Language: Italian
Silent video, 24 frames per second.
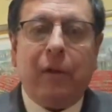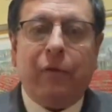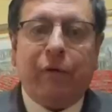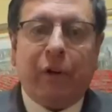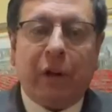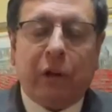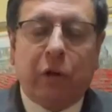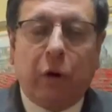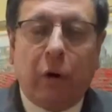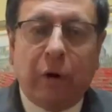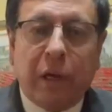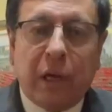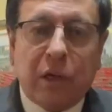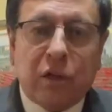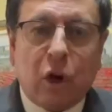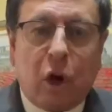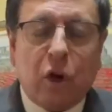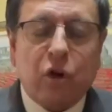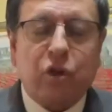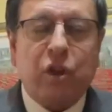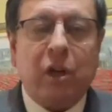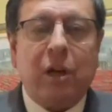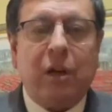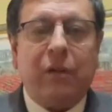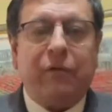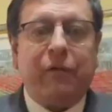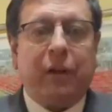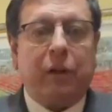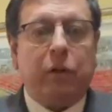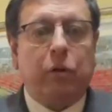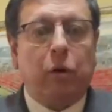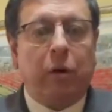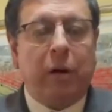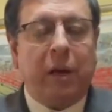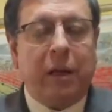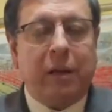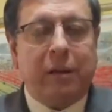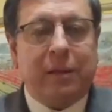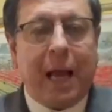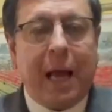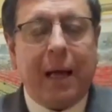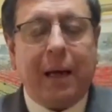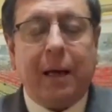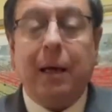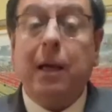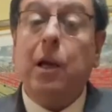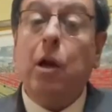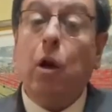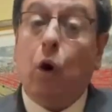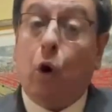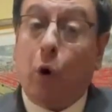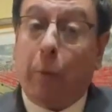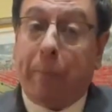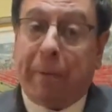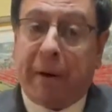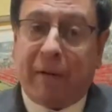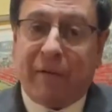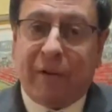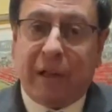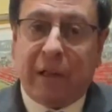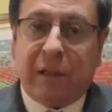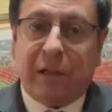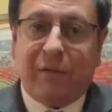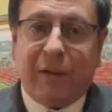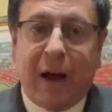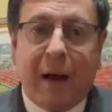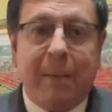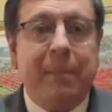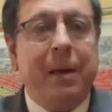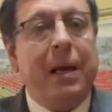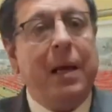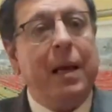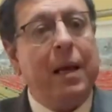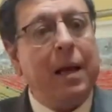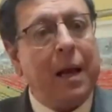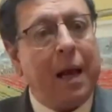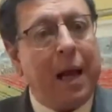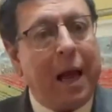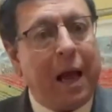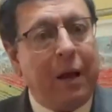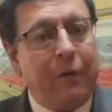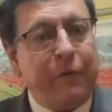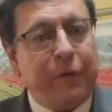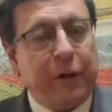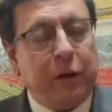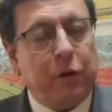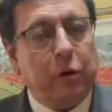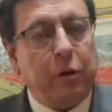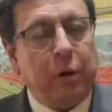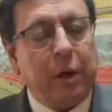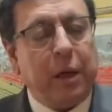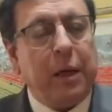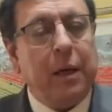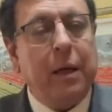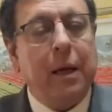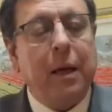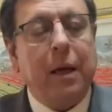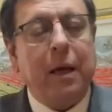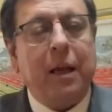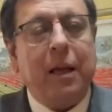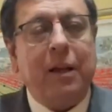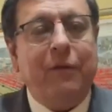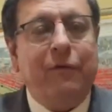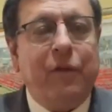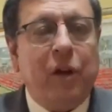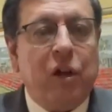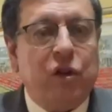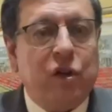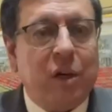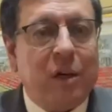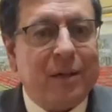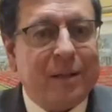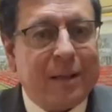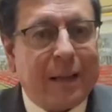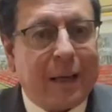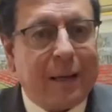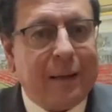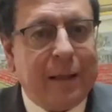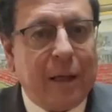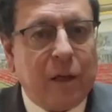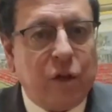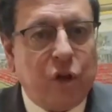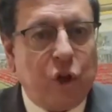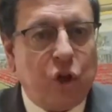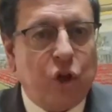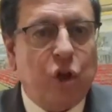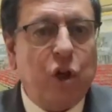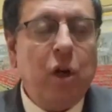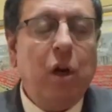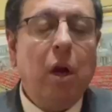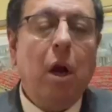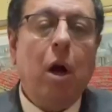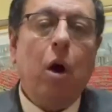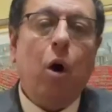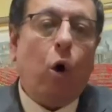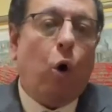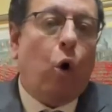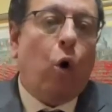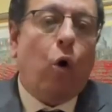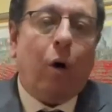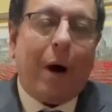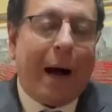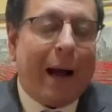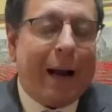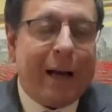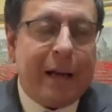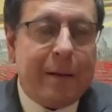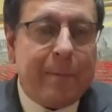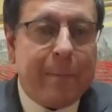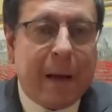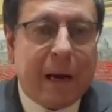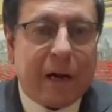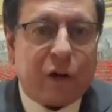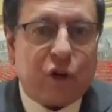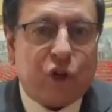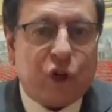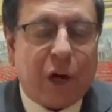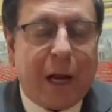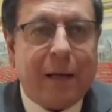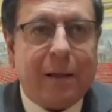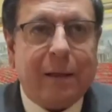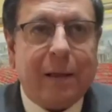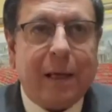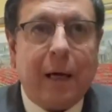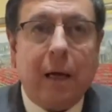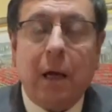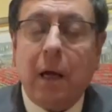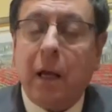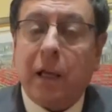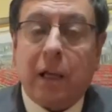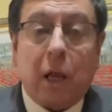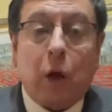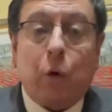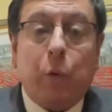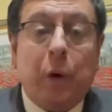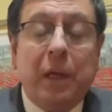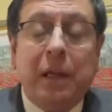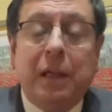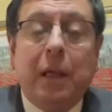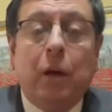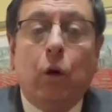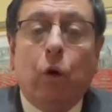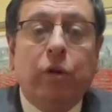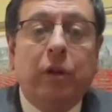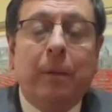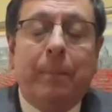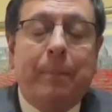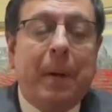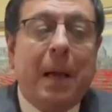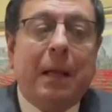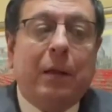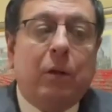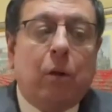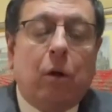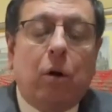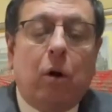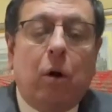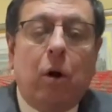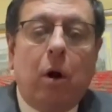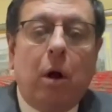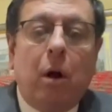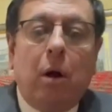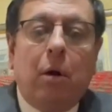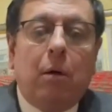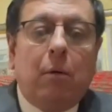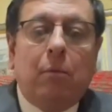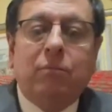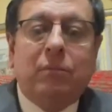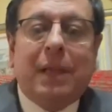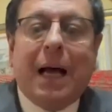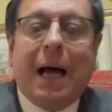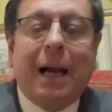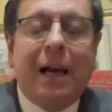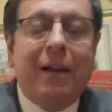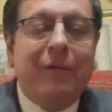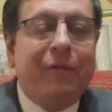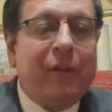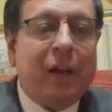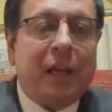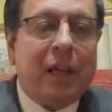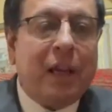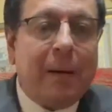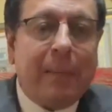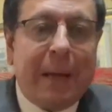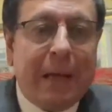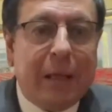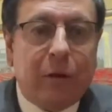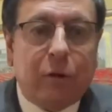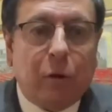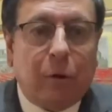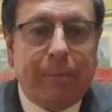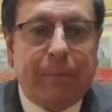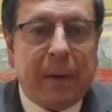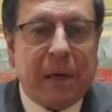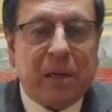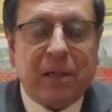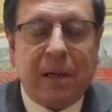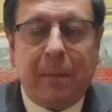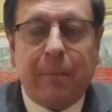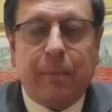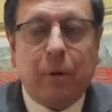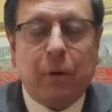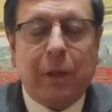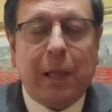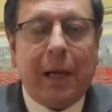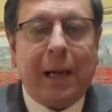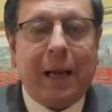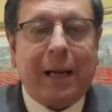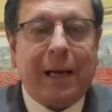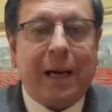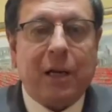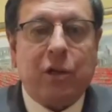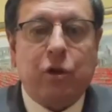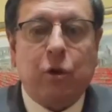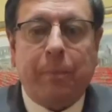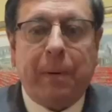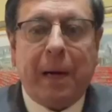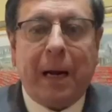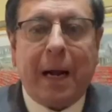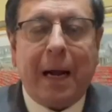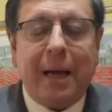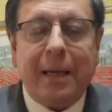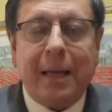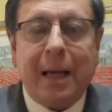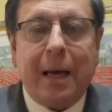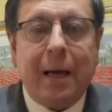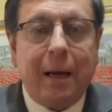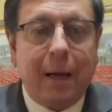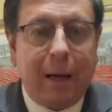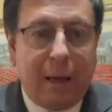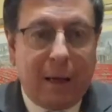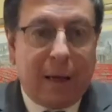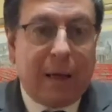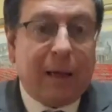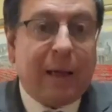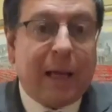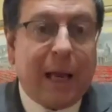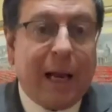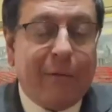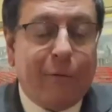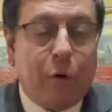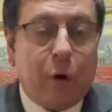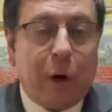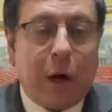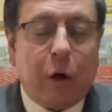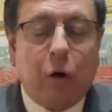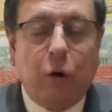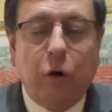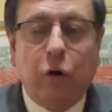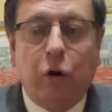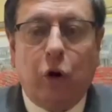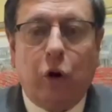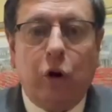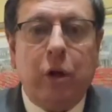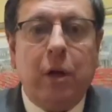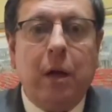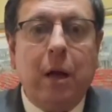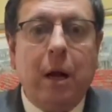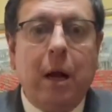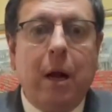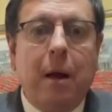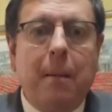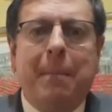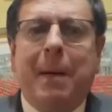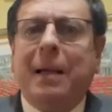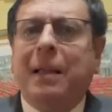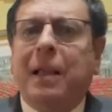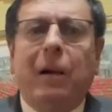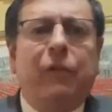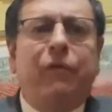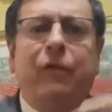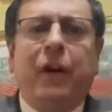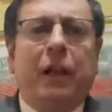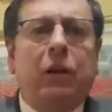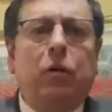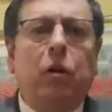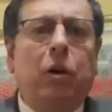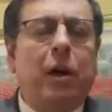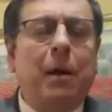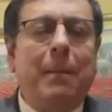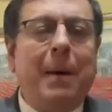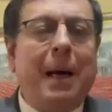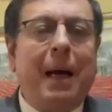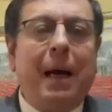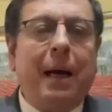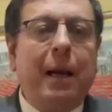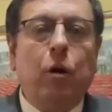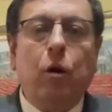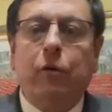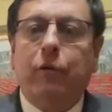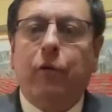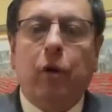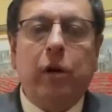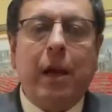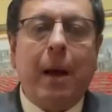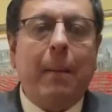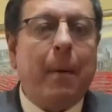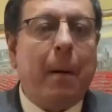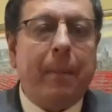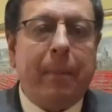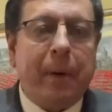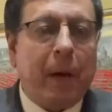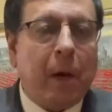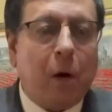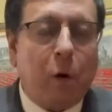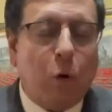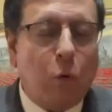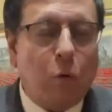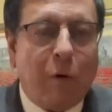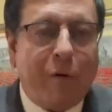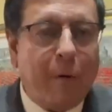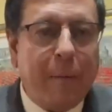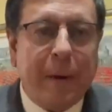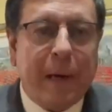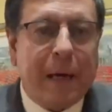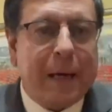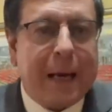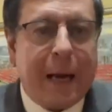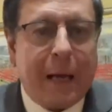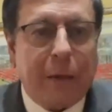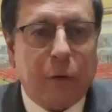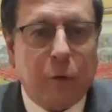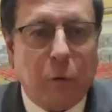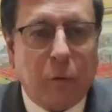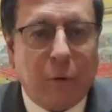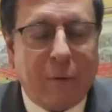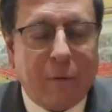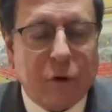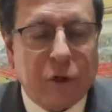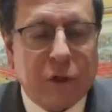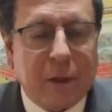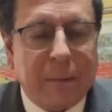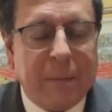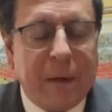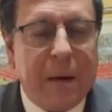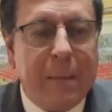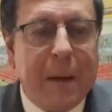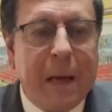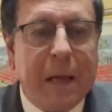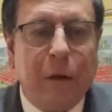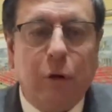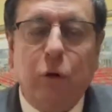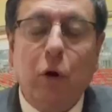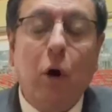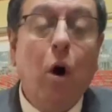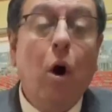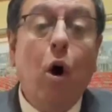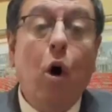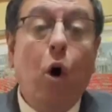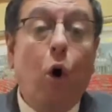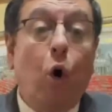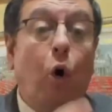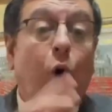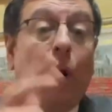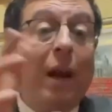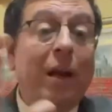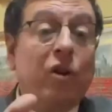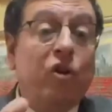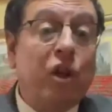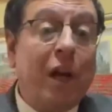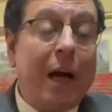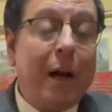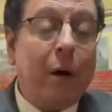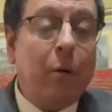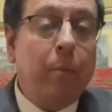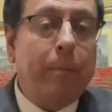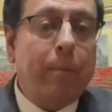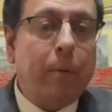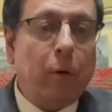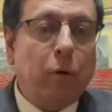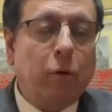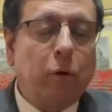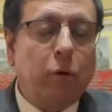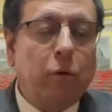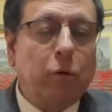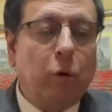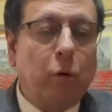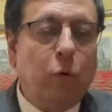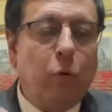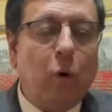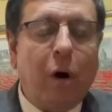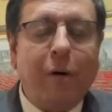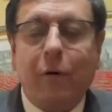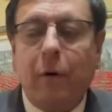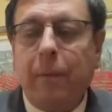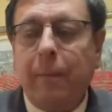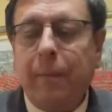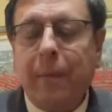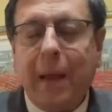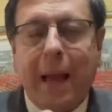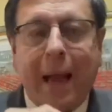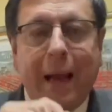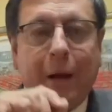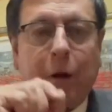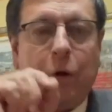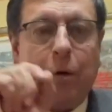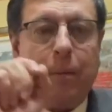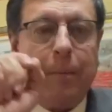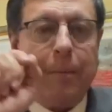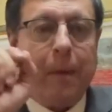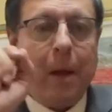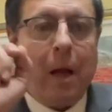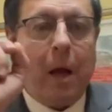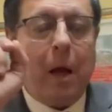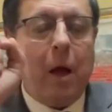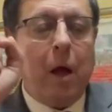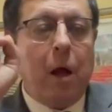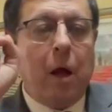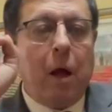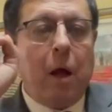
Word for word: i fattori esogeni, i fattori interni o preventivabili e i fattori invece strategici o a libera scelta, che quindi non dipendono dall'invecchiamento per esempio della classe operaia che lavora con noi, ma dal fatto che magari noi vogliamo aprire un nuovo mercato, un nuovo stabilimento o lanciare un prodotto nuovo. Ecco,